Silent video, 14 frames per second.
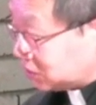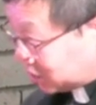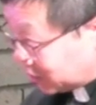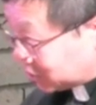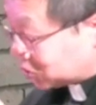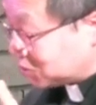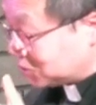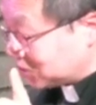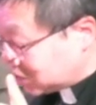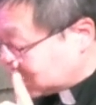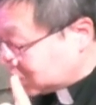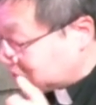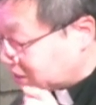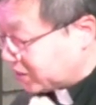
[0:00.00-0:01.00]
束
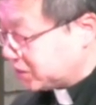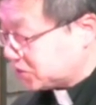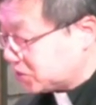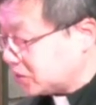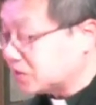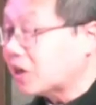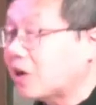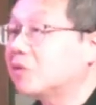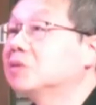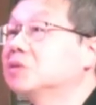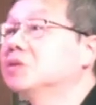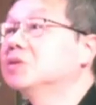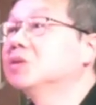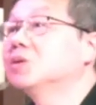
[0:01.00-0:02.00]
今天的正道。
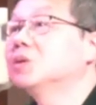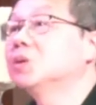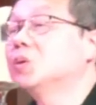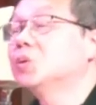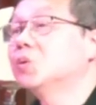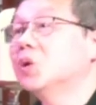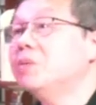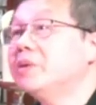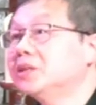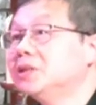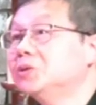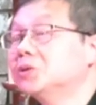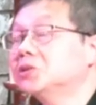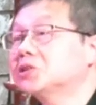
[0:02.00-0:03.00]
袁枚的一
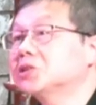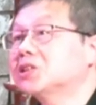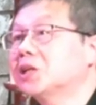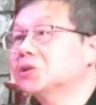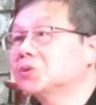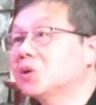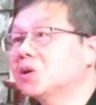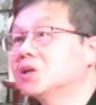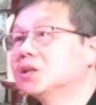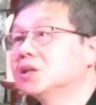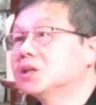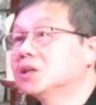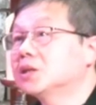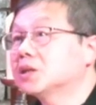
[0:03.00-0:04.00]
句诗，他
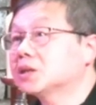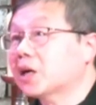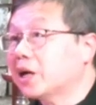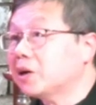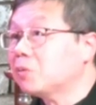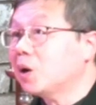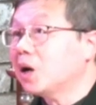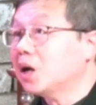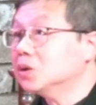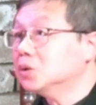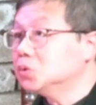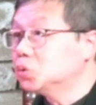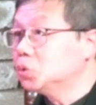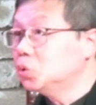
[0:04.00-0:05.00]
说：“苔花
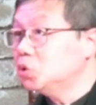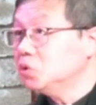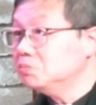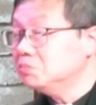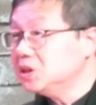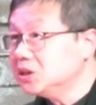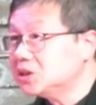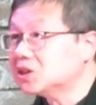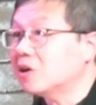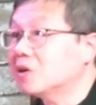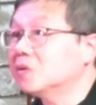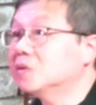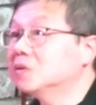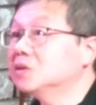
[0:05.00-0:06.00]
如米小，
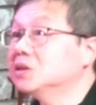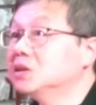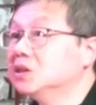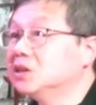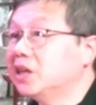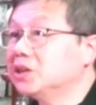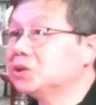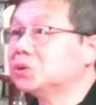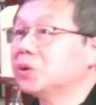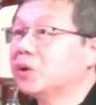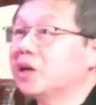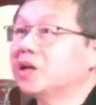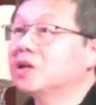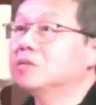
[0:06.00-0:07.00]
也
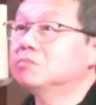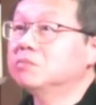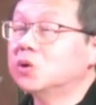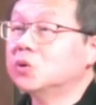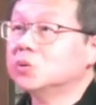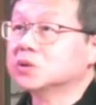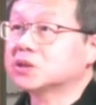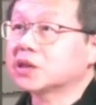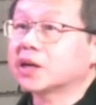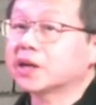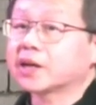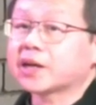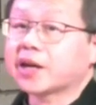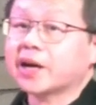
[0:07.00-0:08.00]
学牡丹
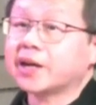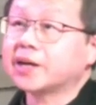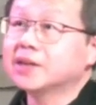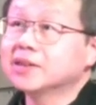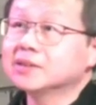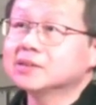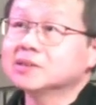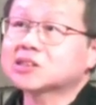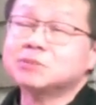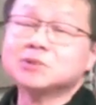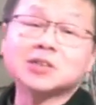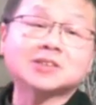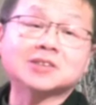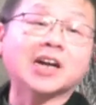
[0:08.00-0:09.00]
开。”什么
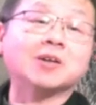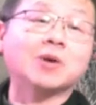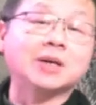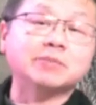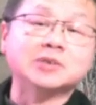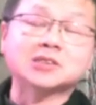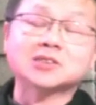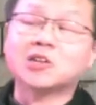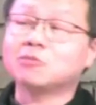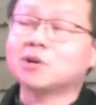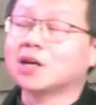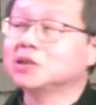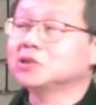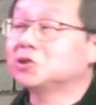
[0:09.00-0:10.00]
叫苔花？你们知道
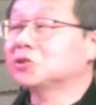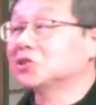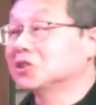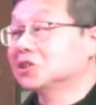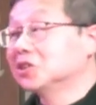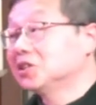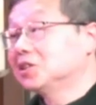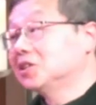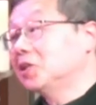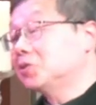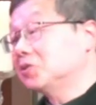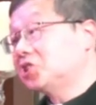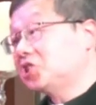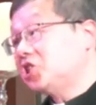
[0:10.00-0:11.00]
吗？就是那
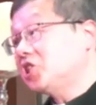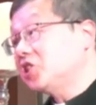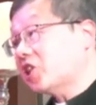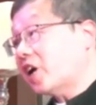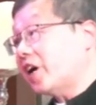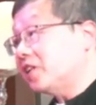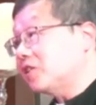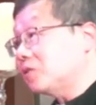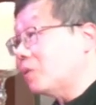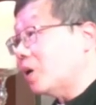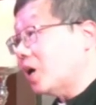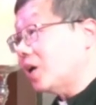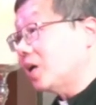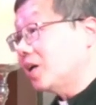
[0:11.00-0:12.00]
种青苔的
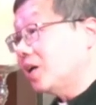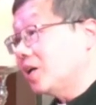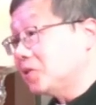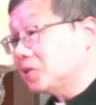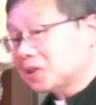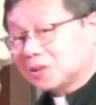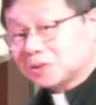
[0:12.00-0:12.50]
花，就是。